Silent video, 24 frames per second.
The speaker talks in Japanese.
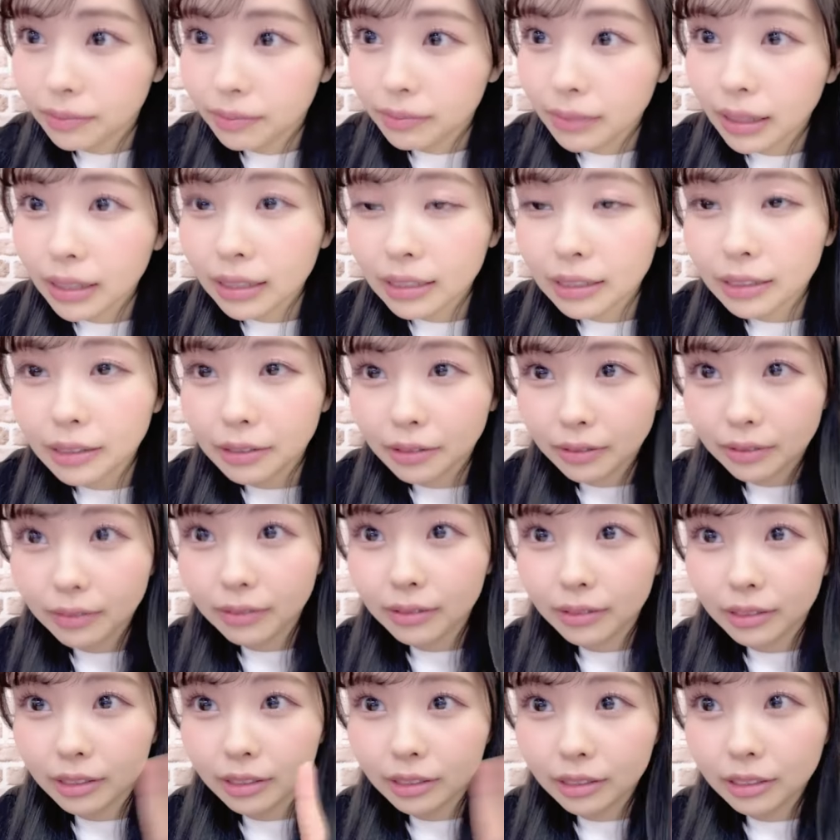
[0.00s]
マー君
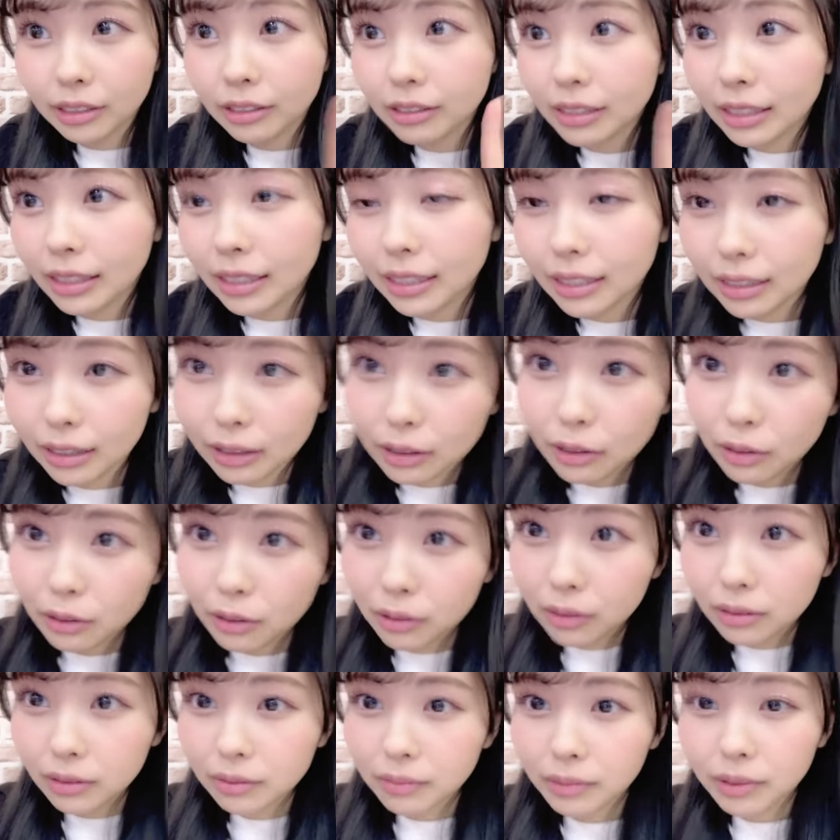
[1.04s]
牛乳ありがとう